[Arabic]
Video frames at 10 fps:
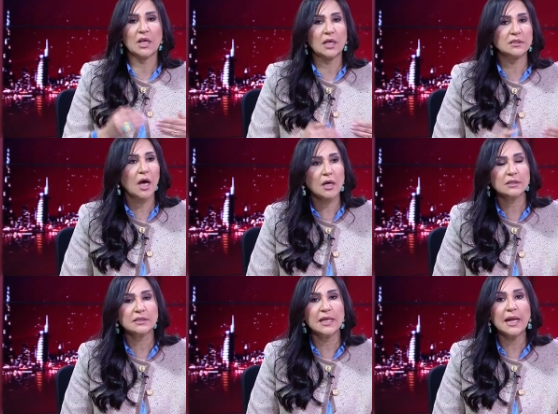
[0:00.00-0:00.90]
اسعار
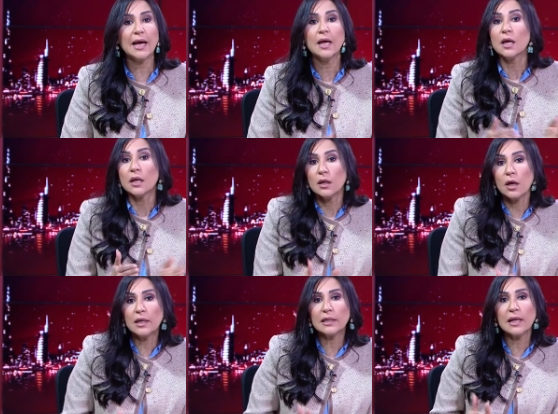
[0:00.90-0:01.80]
السلع
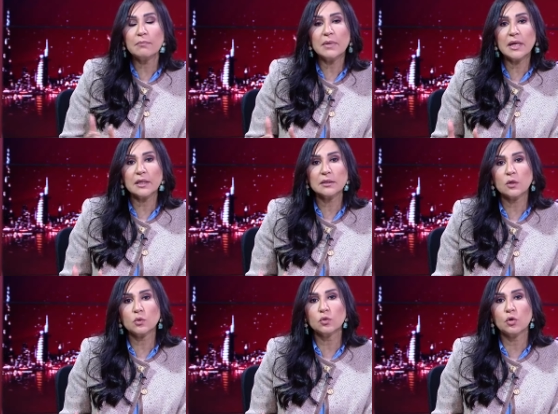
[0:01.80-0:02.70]
لغايه لما
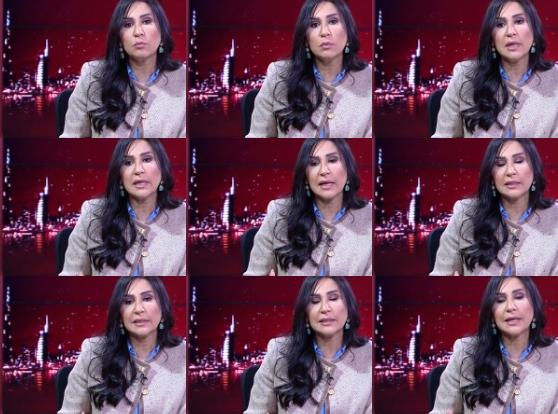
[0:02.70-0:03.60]
يقدروا ان هم
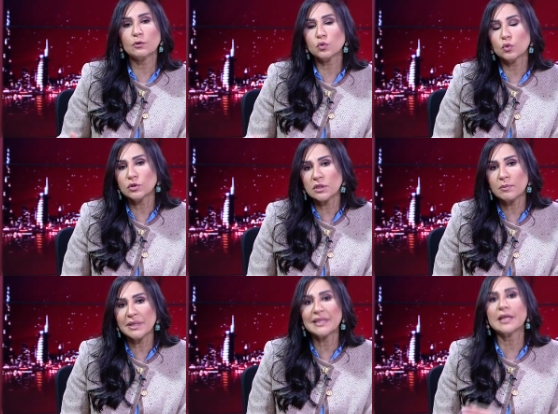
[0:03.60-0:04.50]
يعني يتجاوزوا جزء
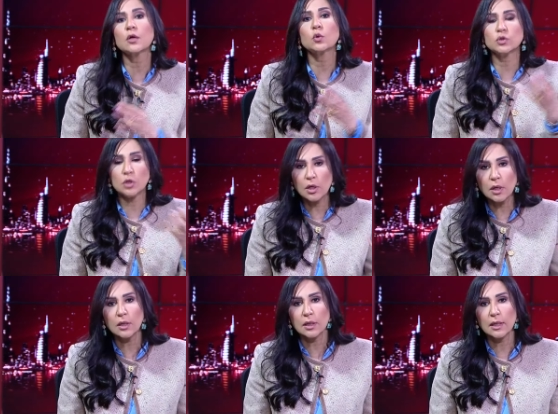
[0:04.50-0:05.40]
من
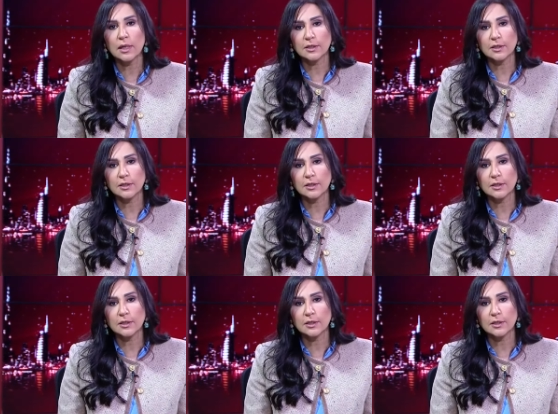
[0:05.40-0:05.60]
الخساره اللي